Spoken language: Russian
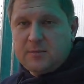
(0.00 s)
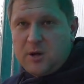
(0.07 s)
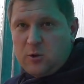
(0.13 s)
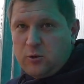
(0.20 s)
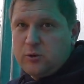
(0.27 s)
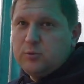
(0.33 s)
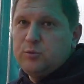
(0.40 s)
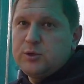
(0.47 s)
там
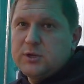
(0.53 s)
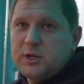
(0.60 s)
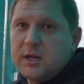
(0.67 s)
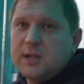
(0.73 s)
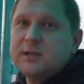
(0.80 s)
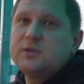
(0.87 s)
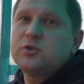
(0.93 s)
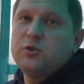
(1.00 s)
какой-нибудь
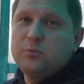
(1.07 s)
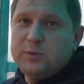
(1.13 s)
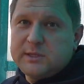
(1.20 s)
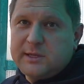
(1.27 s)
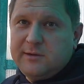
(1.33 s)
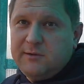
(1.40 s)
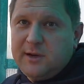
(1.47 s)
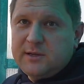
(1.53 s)
кран, чтобы
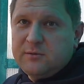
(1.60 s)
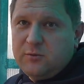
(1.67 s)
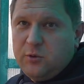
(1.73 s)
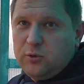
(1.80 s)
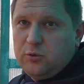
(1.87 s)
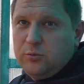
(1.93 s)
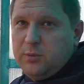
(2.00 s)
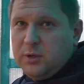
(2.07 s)
сливать
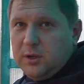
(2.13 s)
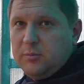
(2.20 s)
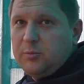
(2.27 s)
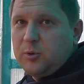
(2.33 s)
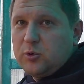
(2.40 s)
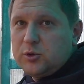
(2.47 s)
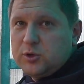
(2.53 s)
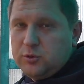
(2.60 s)
воду было
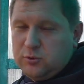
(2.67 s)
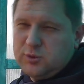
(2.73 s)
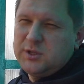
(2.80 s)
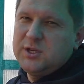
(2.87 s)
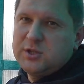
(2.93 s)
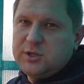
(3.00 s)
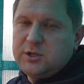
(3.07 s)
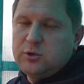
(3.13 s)
проще. Ну,
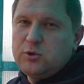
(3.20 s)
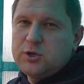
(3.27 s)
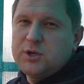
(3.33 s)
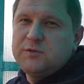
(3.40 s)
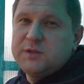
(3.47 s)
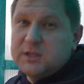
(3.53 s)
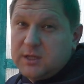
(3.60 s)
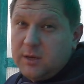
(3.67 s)
с нижней
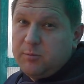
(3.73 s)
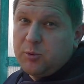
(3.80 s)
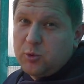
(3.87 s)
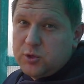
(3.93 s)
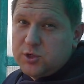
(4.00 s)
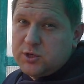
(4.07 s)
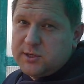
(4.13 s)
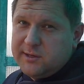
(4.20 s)
точки всегда
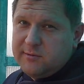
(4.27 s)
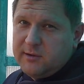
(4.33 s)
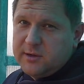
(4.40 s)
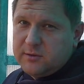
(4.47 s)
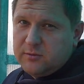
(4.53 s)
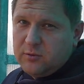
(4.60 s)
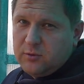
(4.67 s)
проще сливать